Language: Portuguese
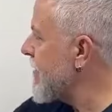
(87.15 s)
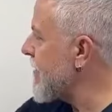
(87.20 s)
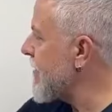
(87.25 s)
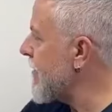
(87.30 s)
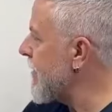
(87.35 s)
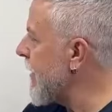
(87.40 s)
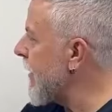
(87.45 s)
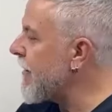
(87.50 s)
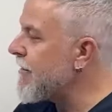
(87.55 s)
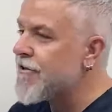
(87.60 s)

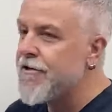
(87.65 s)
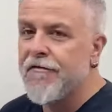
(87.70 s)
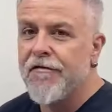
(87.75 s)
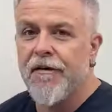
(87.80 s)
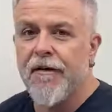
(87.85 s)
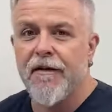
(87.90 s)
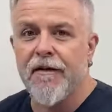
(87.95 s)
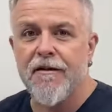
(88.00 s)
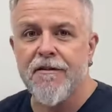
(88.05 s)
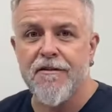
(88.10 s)
sinais
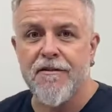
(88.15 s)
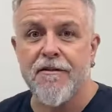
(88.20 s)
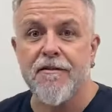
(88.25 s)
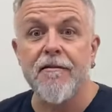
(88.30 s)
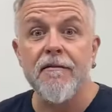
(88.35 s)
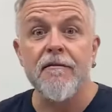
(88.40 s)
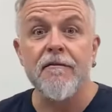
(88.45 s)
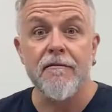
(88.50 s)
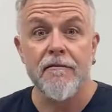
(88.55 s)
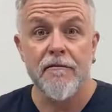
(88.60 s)

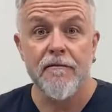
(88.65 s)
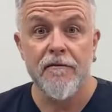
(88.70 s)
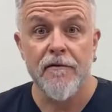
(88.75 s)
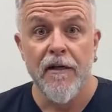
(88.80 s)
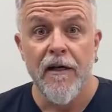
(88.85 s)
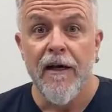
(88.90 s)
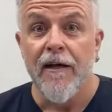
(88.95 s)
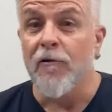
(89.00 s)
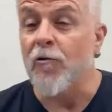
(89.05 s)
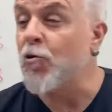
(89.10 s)
diferentes.
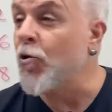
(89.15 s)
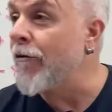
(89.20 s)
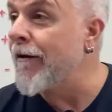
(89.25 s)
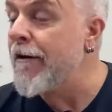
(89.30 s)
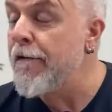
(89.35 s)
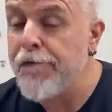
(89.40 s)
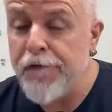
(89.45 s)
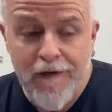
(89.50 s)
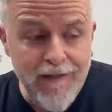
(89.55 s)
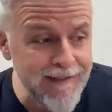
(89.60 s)
Não estou
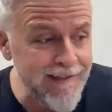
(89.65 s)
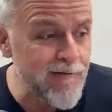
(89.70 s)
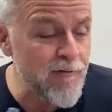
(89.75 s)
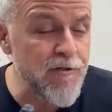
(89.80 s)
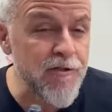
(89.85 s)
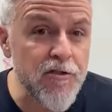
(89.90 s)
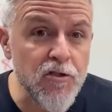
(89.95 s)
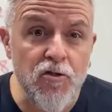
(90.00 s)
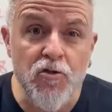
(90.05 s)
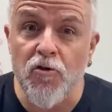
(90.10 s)
nem falando
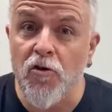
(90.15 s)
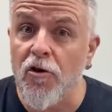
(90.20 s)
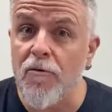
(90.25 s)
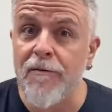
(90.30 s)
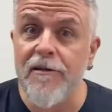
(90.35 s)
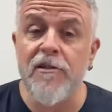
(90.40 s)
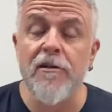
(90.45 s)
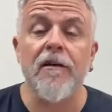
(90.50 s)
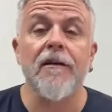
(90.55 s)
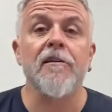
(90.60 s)
de
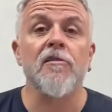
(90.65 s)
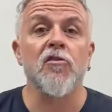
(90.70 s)
soma, de...